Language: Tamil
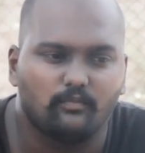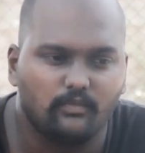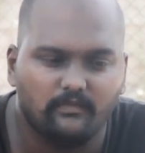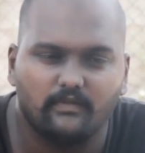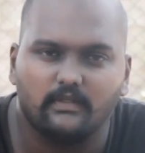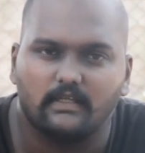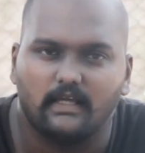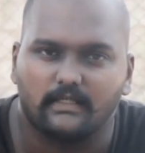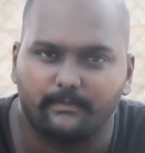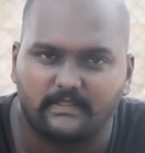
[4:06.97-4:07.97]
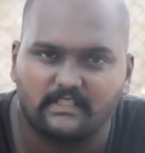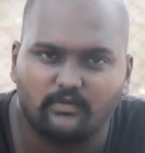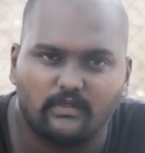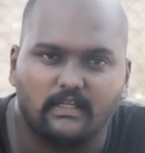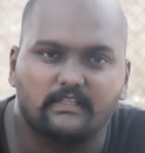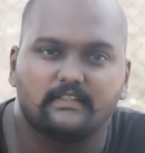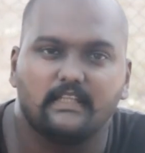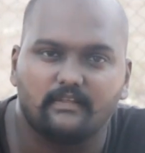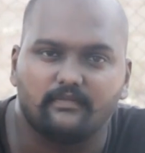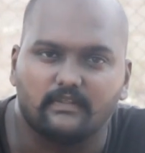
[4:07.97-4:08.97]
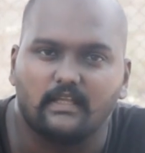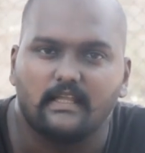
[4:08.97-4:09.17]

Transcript: முடிவு அந்த பிரச்சனைக்கு உண்டான தீர்வு